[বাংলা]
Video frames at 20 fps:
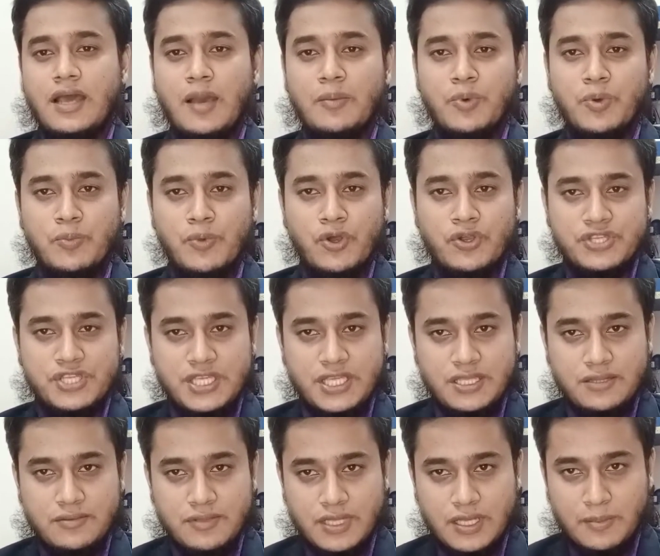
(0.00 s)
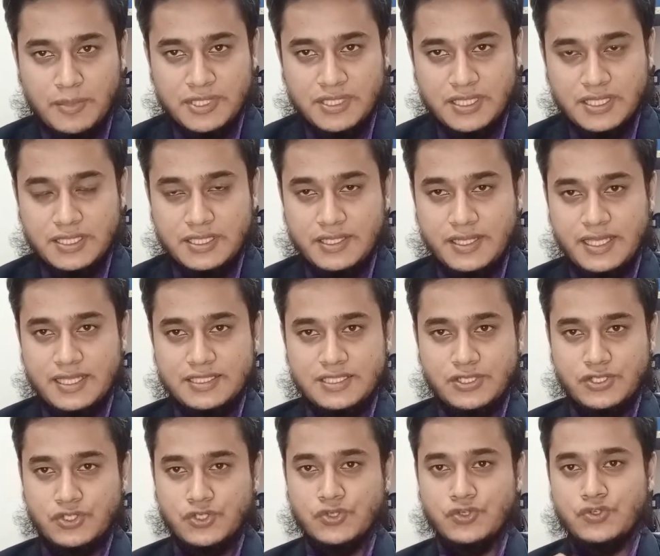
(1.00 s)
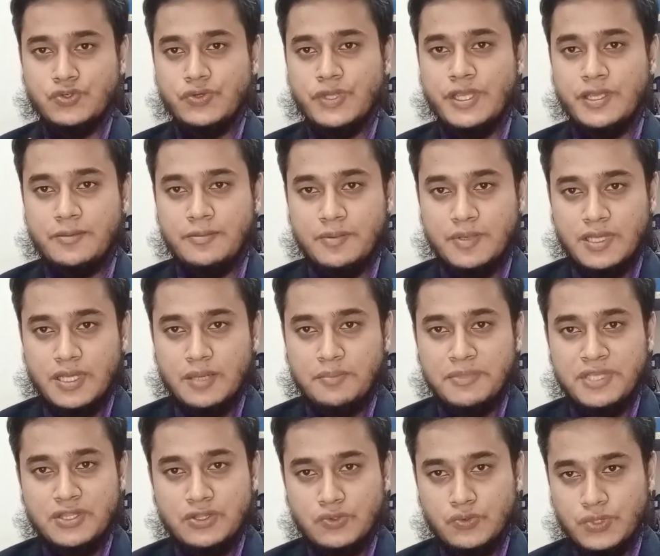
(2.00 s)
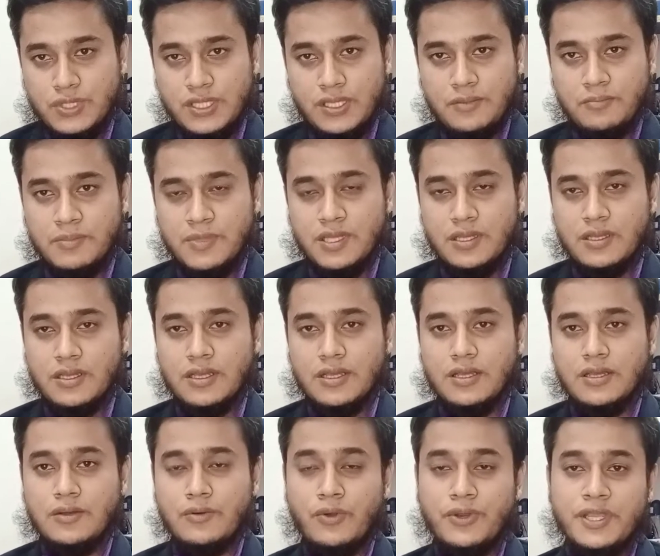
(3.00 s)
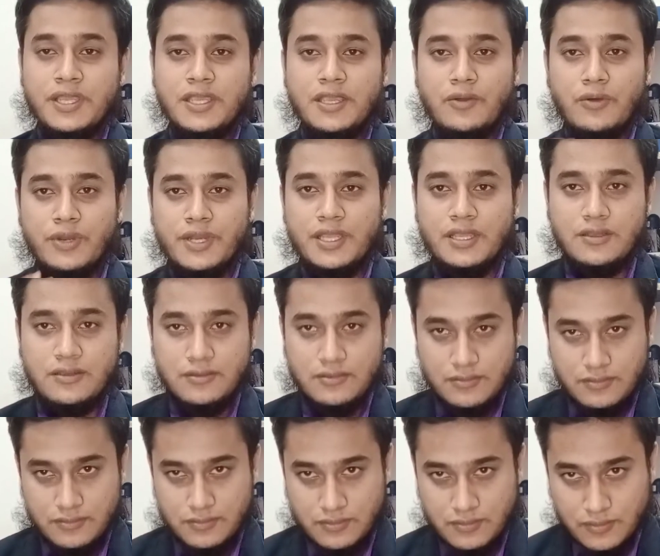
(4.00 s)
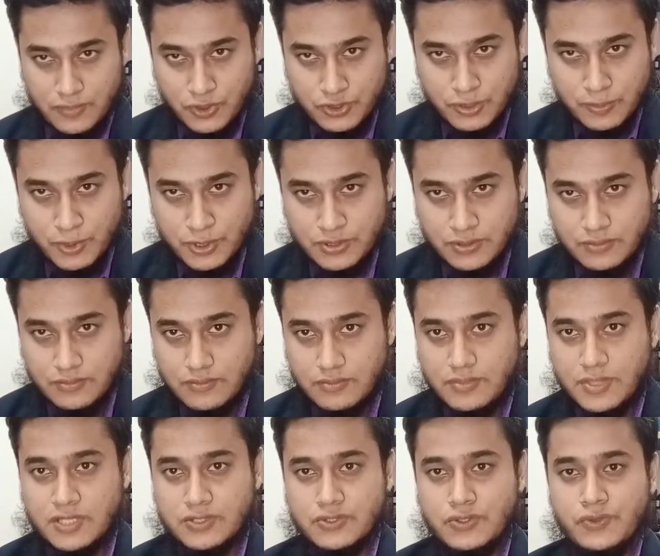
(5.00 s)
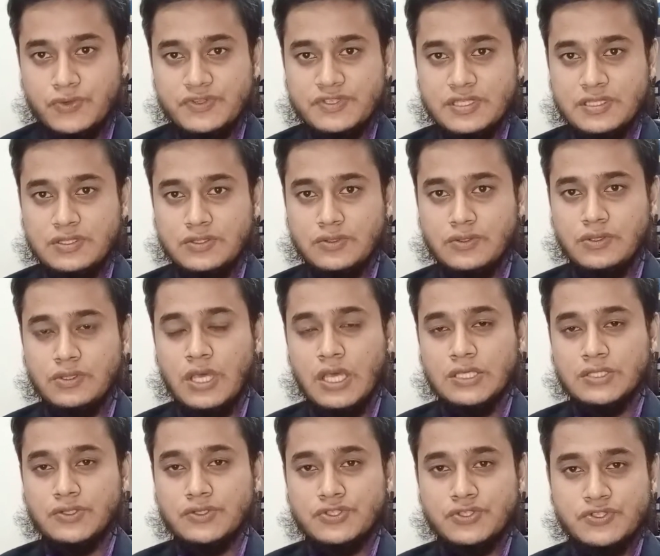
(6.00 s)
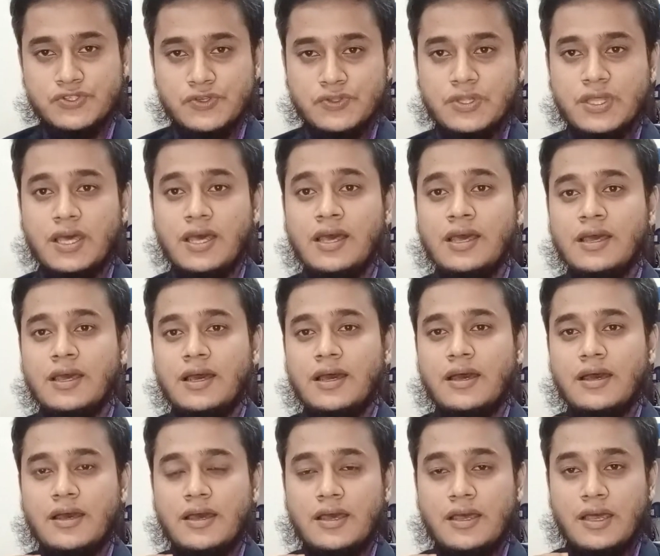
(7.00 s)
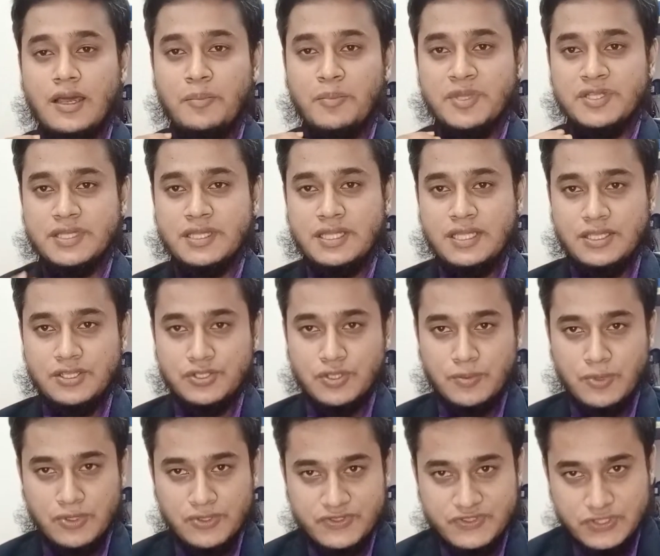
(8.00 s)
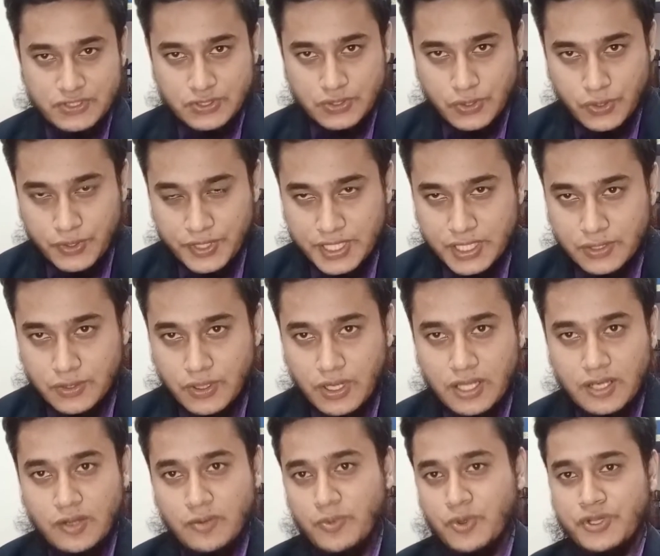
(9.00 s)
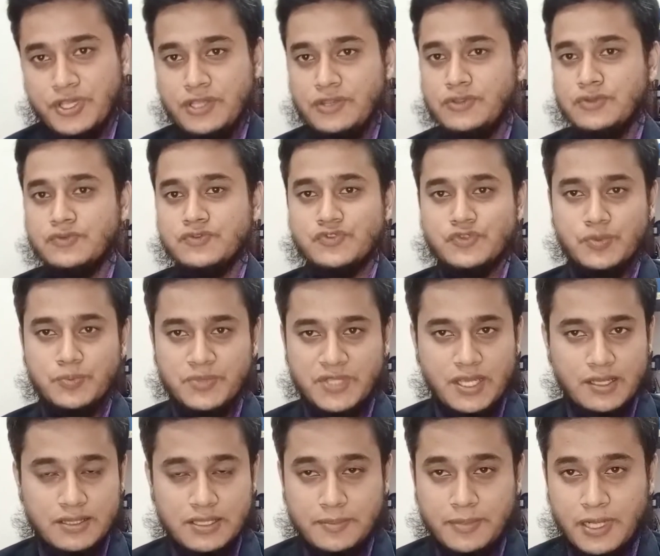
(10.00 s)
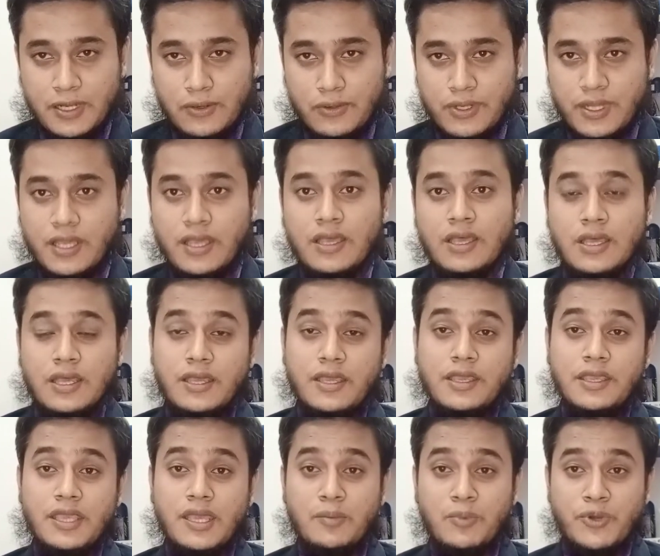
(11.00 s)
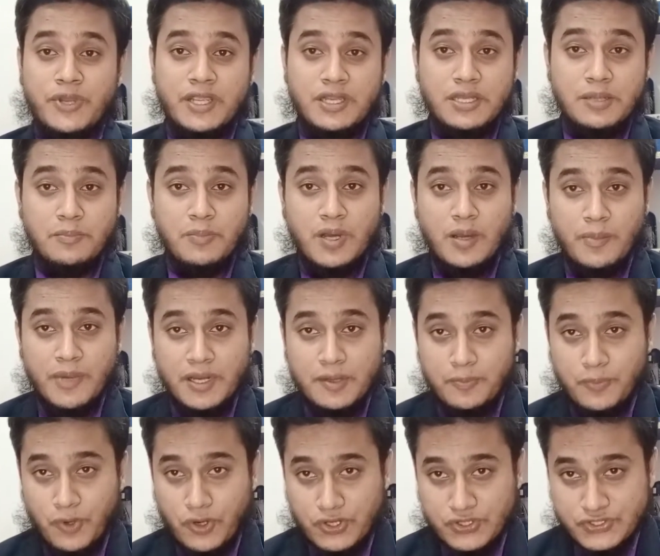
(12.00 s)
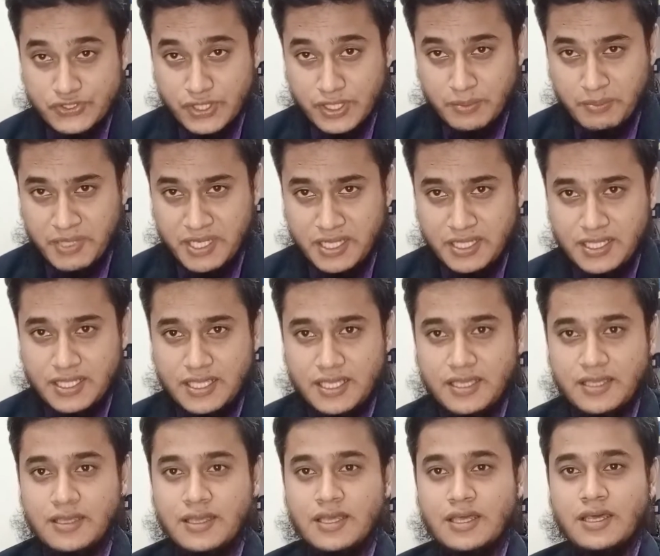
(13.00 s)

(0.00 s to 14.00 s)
আবু মহসিন আমাদের রেয়াজের শ্বশুরের মৃত্যুতে অনেকে অনেক মতামত ব্যক্ত করেছেন তো দর্শক শ্রোতা আমরা জানি সমালোচিত হিরো আলমও কিন্তু চুপ থাকতে পারলো না এই এমন একটি বাবার পরাজয় মেনে নিয়ে